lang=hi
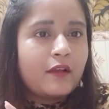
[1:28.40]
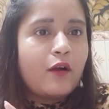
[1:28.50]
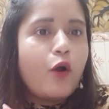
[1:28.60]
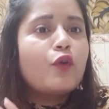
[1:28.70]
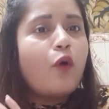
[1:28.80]

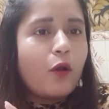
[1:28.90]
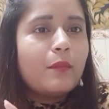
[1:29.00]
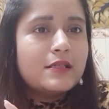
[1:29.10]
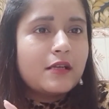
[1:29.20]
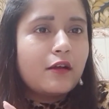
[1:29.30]
और
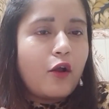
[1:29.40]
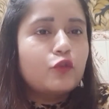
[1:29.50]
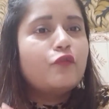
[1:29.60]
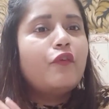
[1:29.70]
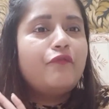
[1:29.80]
नॉर्मल से कराओ
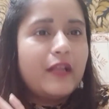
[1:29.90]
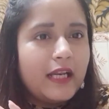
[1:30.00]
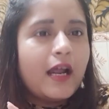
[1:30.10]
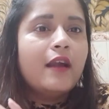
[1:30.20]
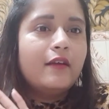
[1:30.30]
तो
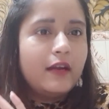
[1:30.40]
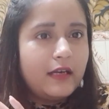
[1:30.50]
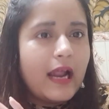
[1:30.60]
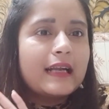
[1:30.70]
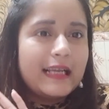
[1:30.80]
फिफ्टीन
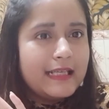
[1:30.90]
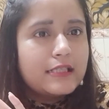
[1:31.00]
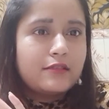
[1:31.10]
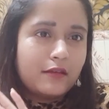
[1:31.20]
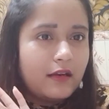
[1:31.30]
हंड्रेड
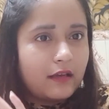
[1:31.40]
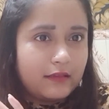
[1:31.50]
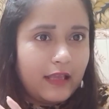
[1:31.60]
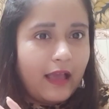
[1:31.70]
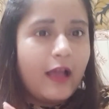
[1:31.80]
एटलीस्ट
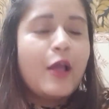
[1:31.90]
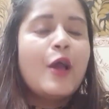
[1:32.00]
लगते हैं